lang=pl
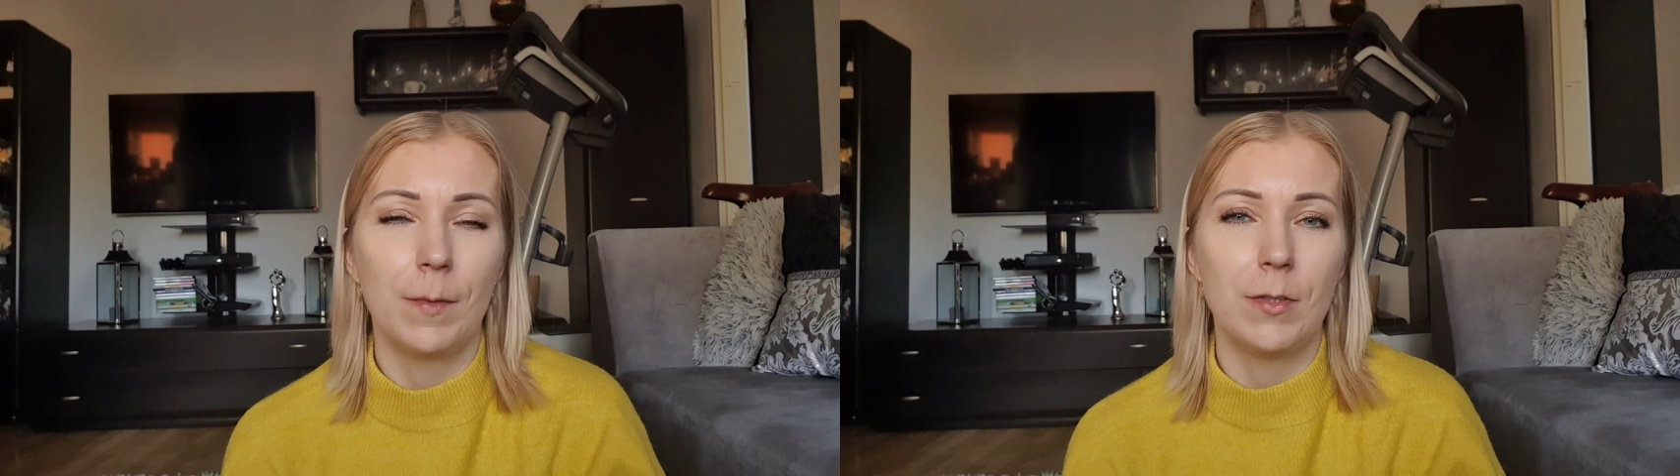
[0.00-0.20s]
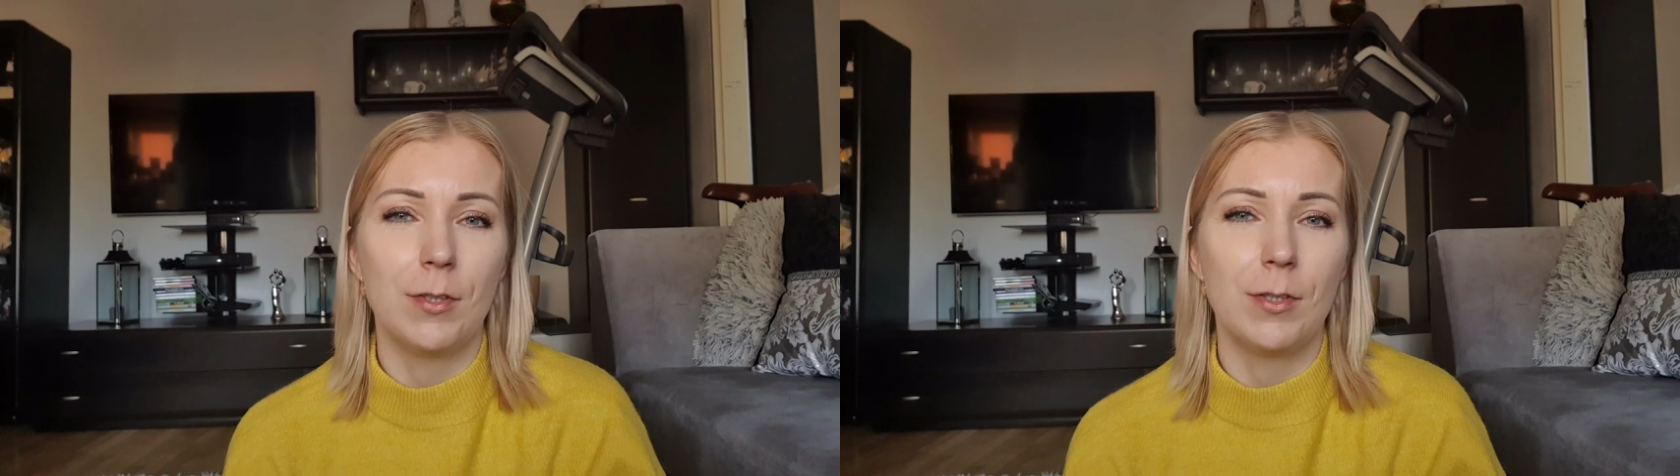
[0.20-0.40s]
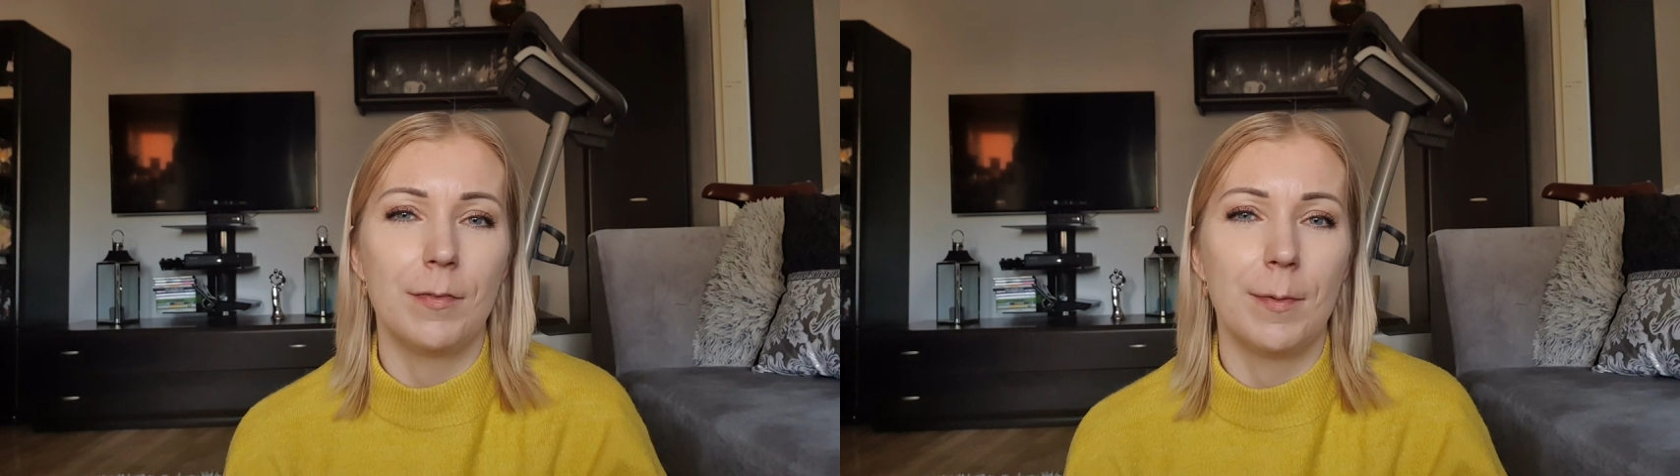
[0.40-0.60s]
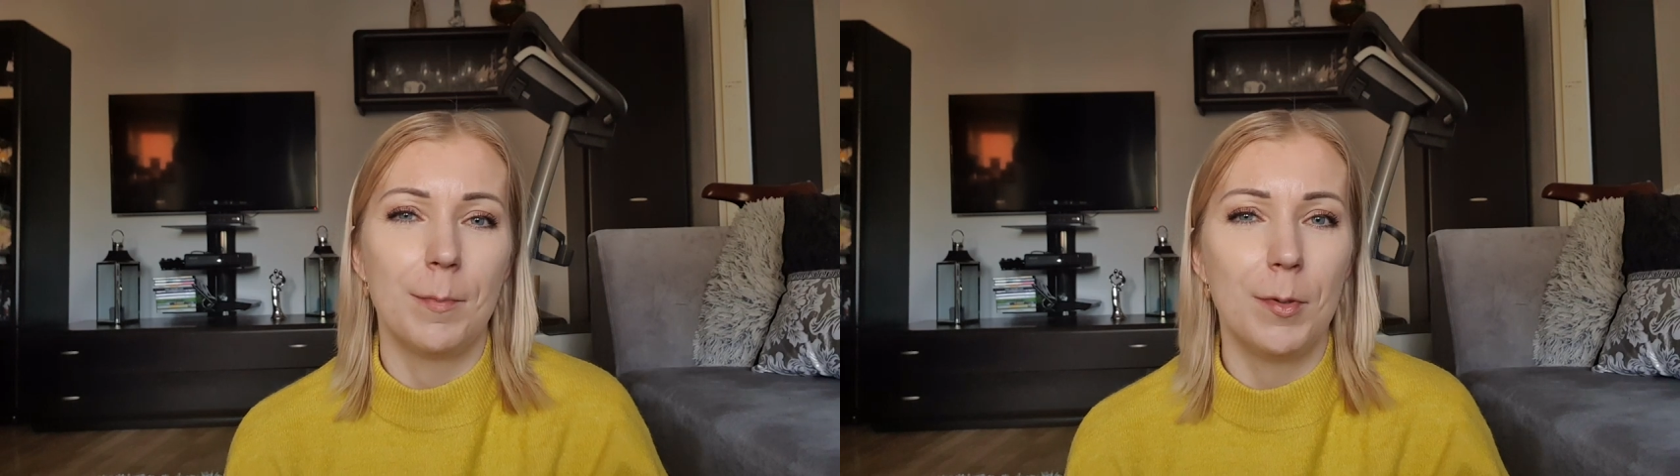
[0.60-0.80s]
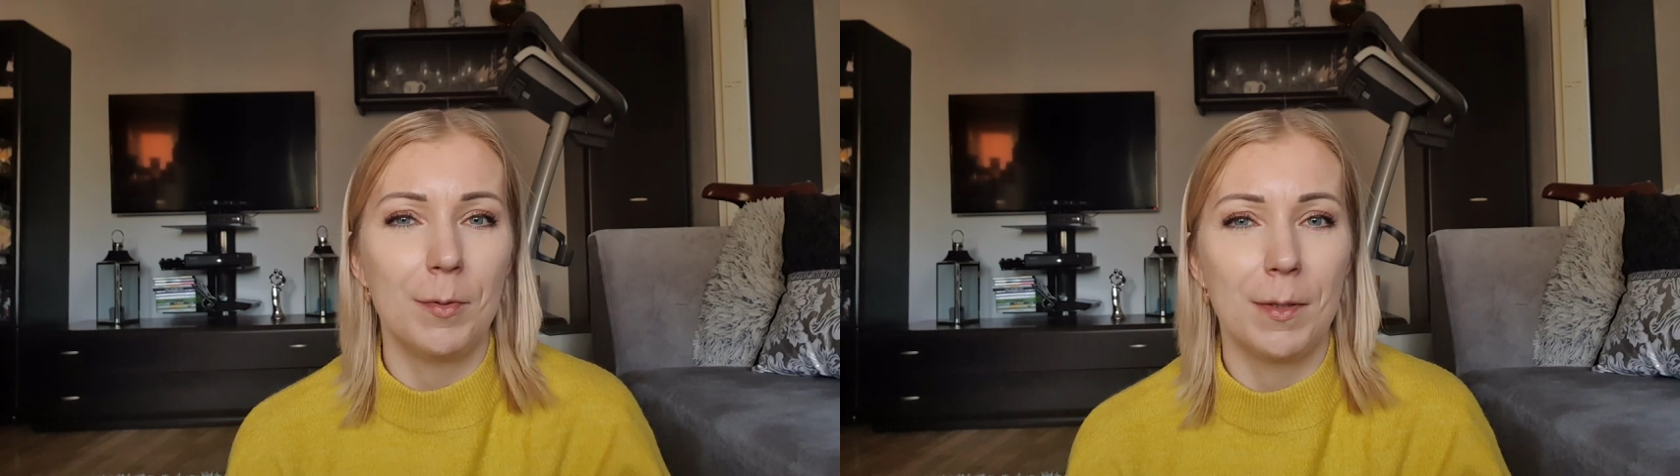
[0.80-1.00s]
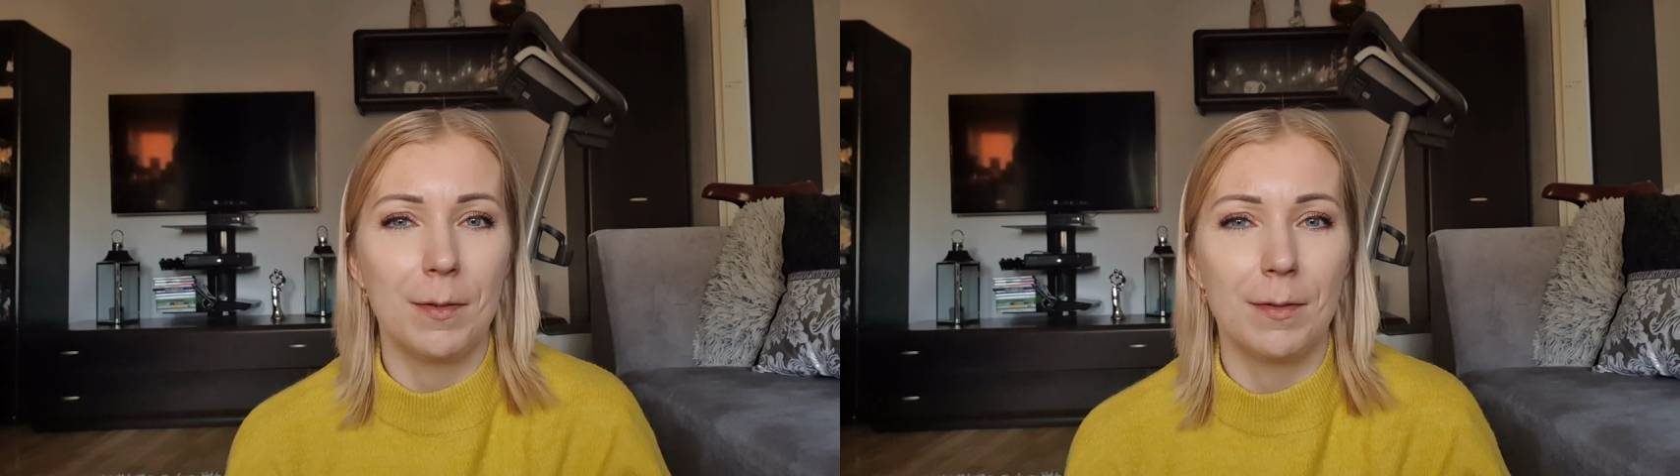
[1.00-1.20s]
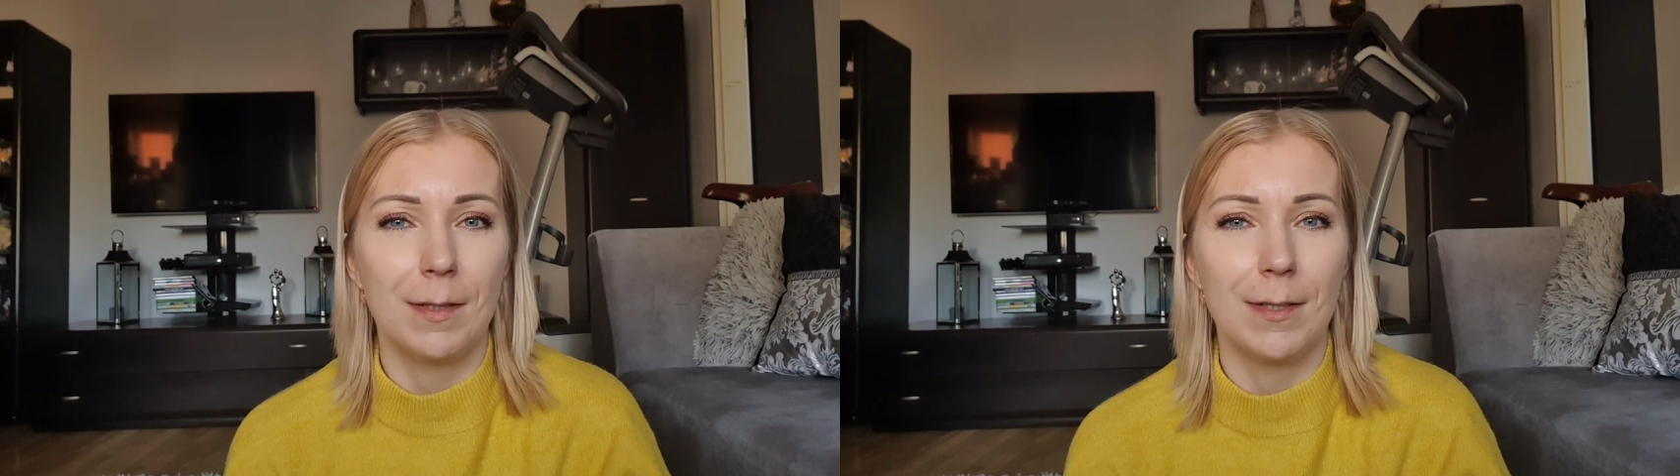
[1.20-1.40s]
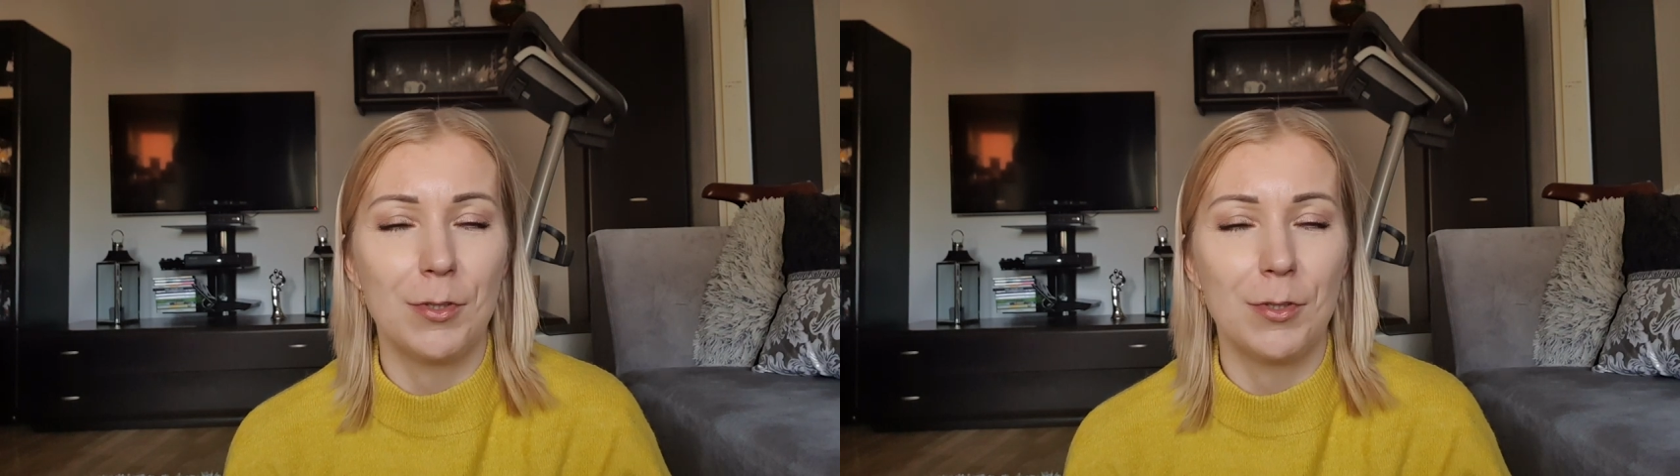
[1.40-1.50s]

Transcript: Życzę Wam miłego dnia,